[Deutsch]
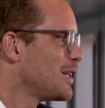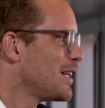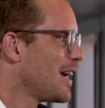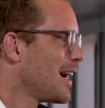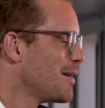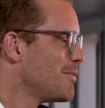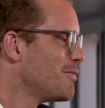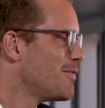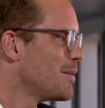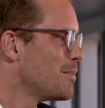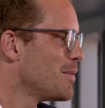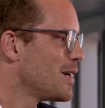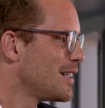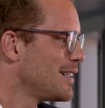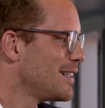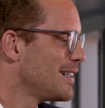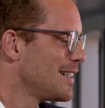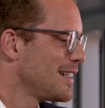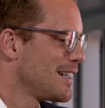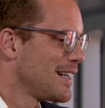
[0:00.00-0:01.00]
mit einem, wenn
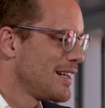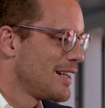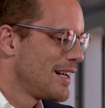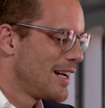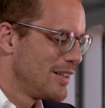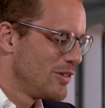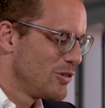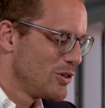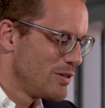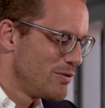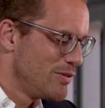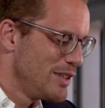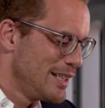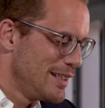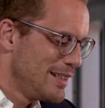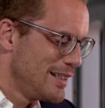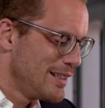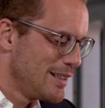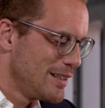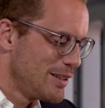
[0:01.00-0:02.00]
man ein solch
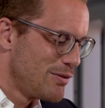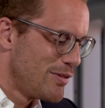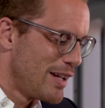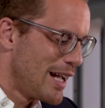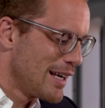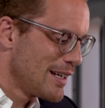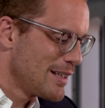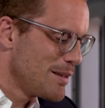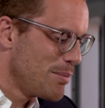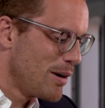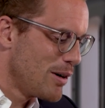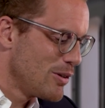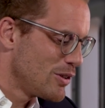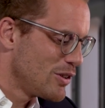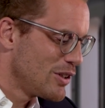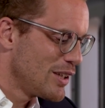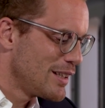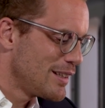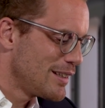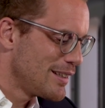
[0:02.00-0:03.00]
wichtiges Werk
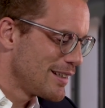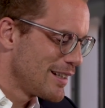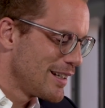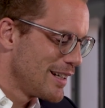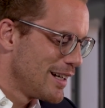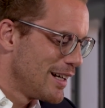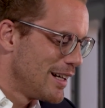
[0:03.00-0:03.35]
gebaut hat,